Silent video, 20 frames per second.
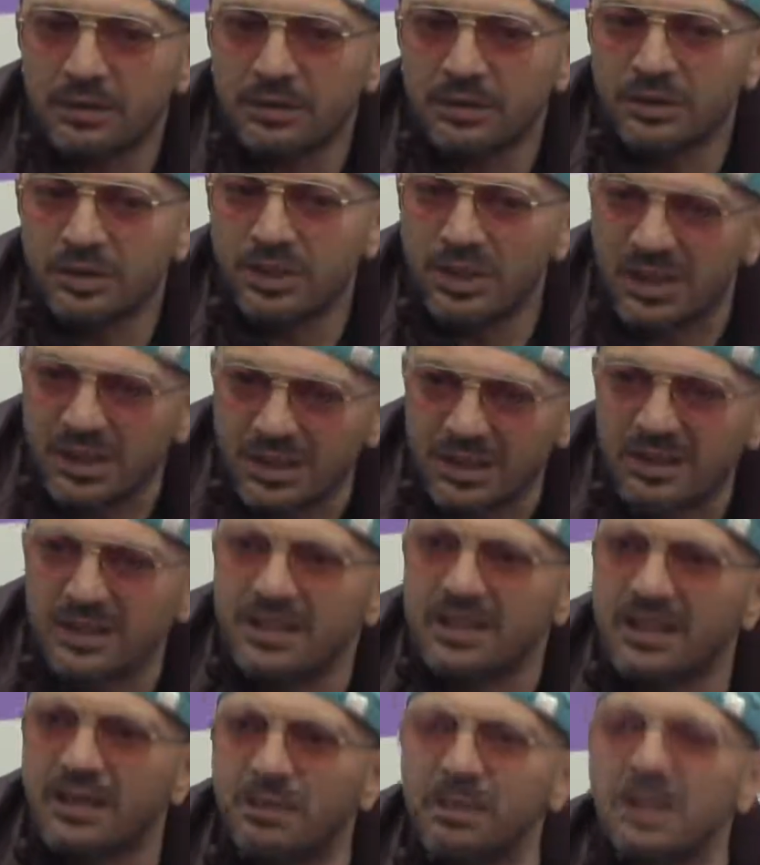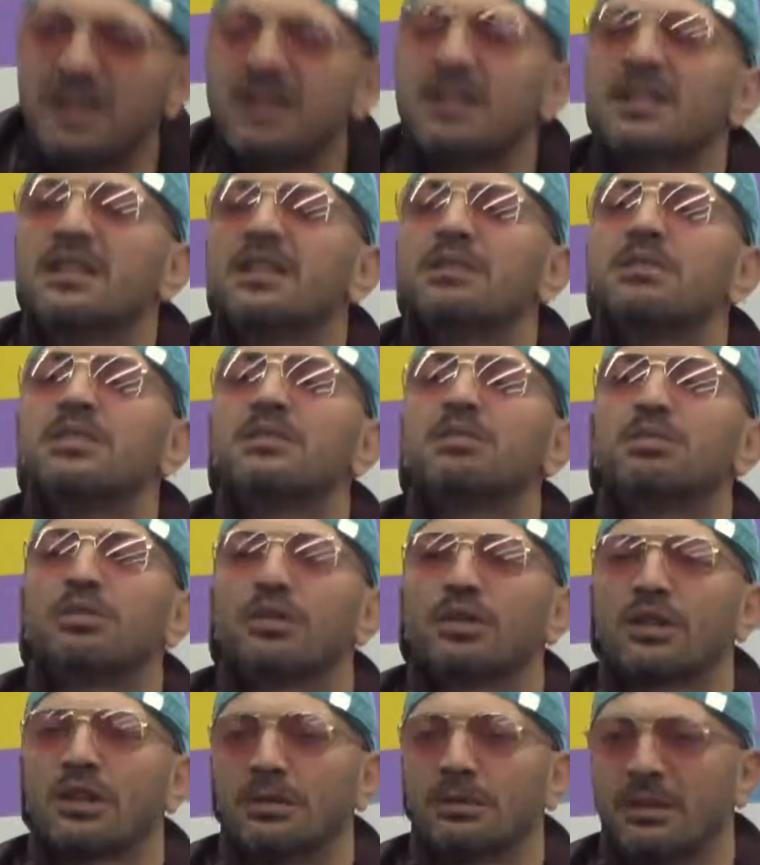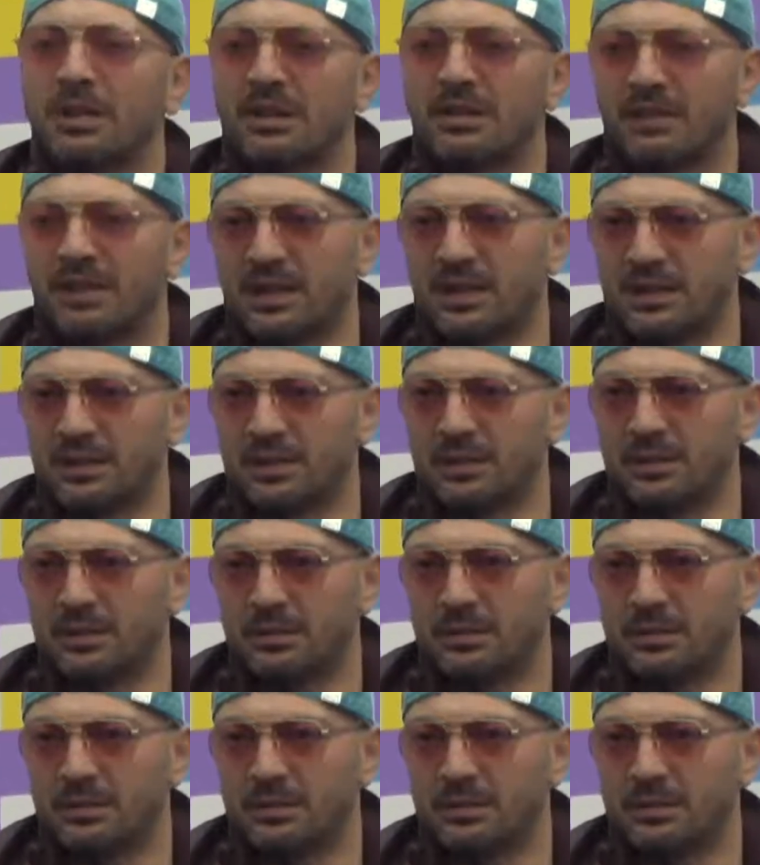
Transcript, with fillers: çıksın diye beklediğimiz programlar vardı.